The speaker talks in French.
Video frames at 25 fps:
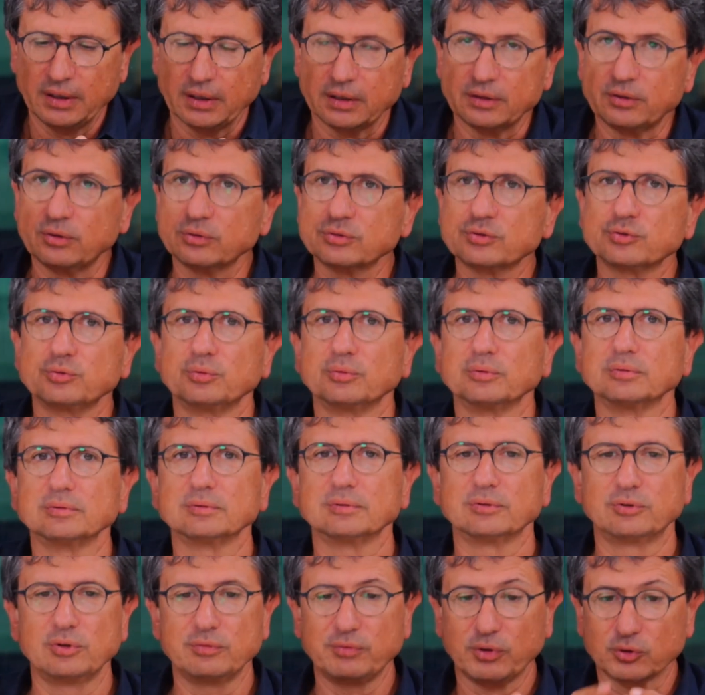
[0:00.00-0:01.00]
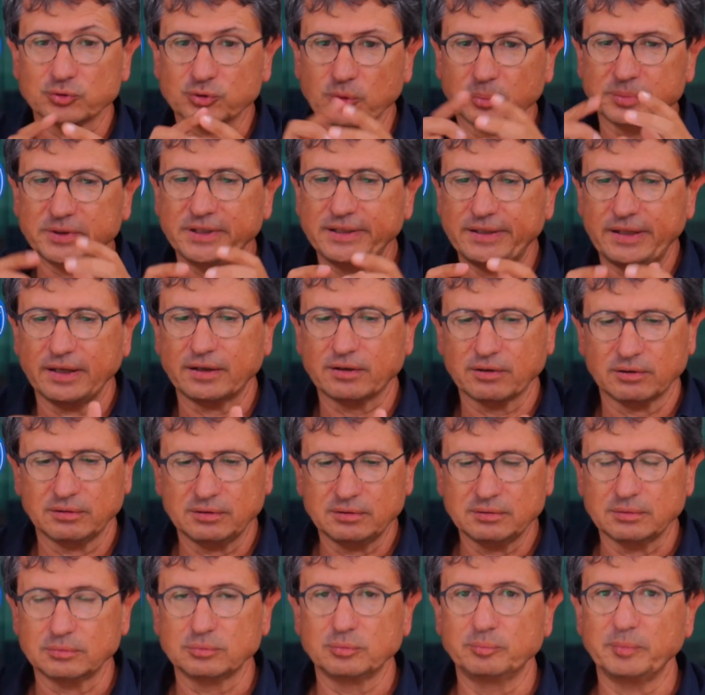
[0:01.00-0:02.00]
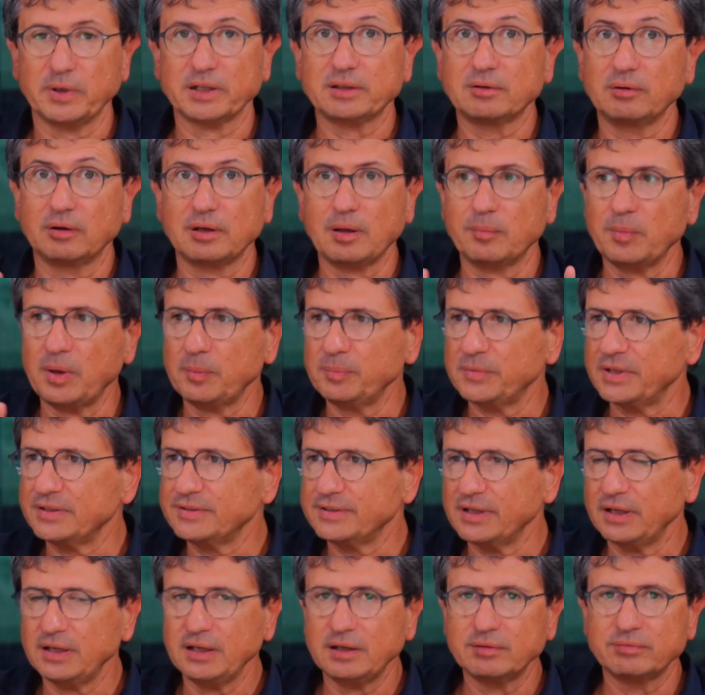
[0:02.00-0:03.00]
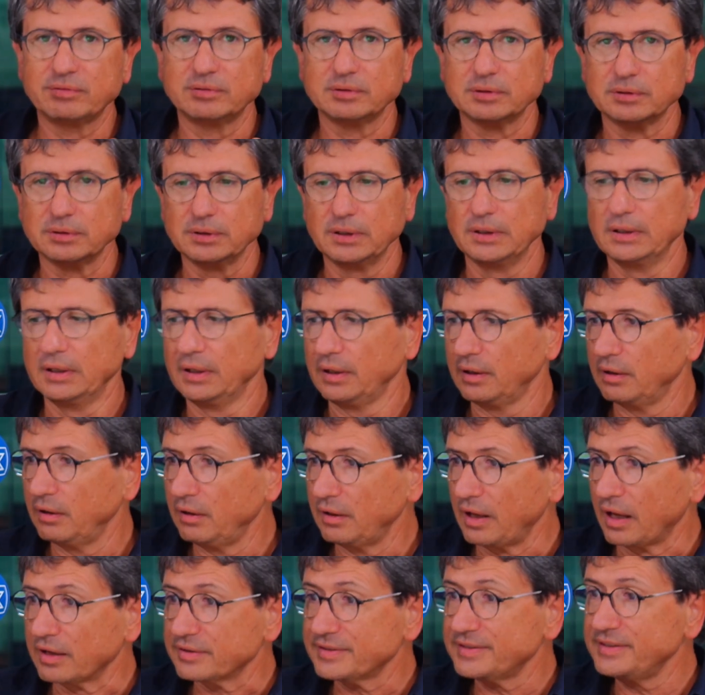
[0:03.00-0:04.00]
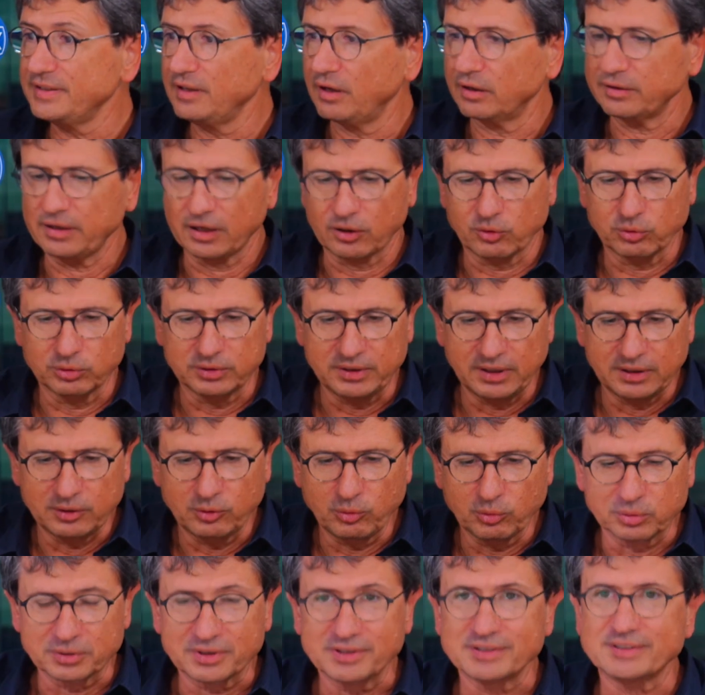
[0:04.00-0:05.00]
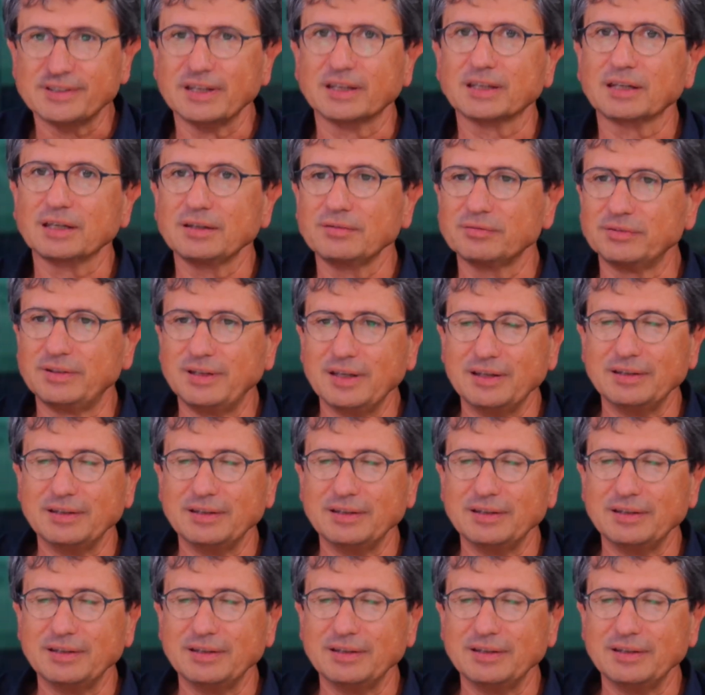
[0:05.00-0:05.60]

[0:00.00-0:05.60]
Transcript: dans son, devant son petit écran, où maintenant il y a même des élèves euh, assis l'un à côté de l'autre qui s'écrivent ah